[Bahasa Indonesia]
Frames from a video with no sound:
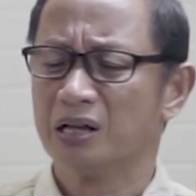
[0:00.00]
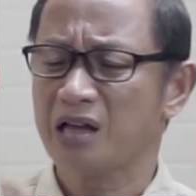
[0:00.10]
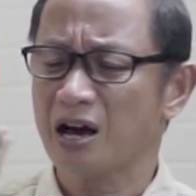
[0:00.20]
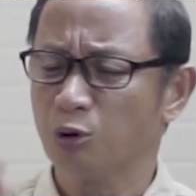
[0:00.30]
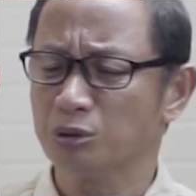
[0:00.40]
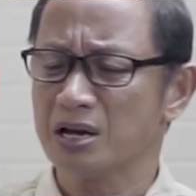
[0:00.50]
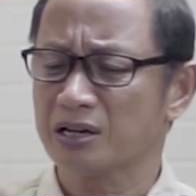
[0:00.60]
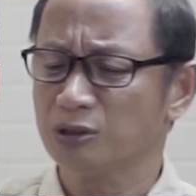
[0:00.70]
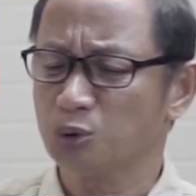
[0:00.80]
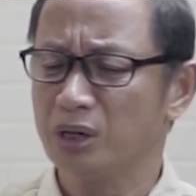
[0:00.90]
Takut
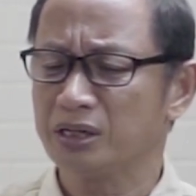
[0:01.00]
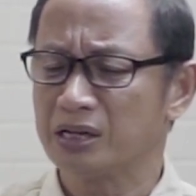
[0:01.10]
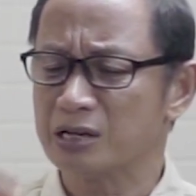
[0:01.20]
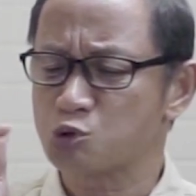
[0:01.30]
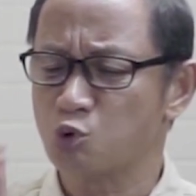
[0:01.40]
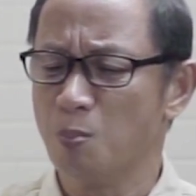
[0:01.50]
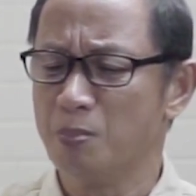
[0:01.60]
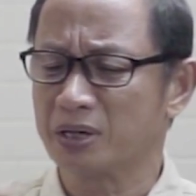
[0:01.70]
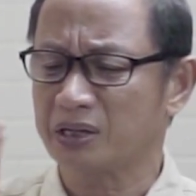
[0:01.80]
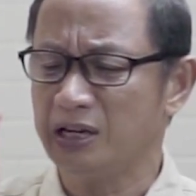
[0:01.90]
akan Tuhan adalah
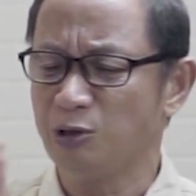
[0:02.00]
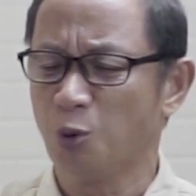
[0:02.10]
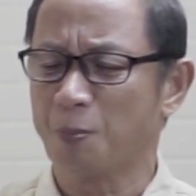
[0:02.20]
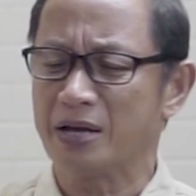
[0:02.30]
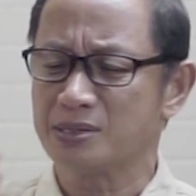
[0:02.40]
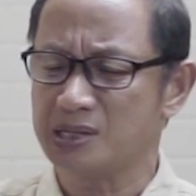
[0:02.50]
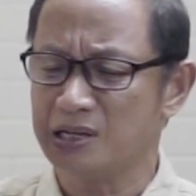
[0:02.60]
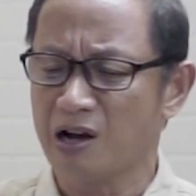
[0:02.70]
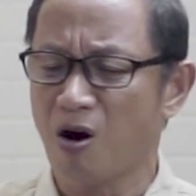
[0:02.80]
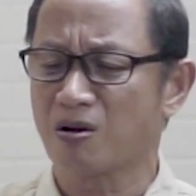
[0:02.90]
sumber kehidupan
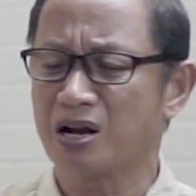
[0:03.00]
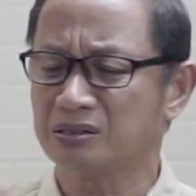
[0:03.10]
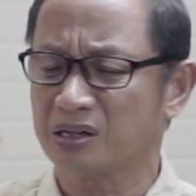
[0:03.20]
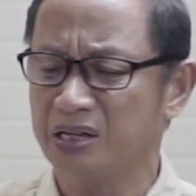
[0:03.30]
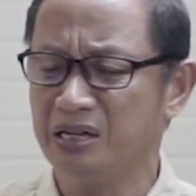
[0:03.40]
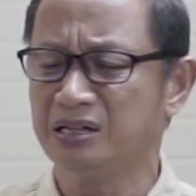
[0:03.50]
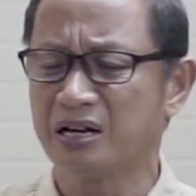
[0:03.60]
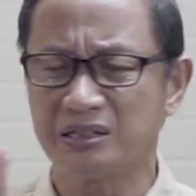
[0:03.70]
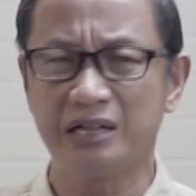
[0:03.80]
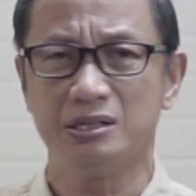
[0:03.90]
sehingga orang
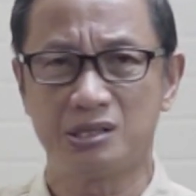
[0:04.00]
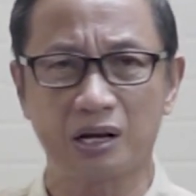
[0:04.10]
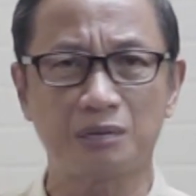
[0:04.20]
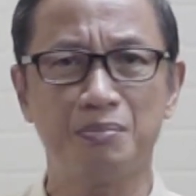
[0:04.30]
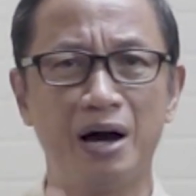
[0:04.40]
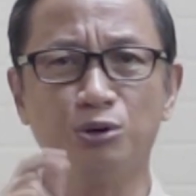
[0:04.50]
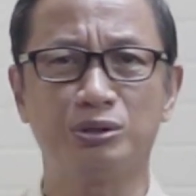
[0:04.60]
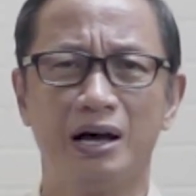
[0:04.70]
terhindar dari jerat maut.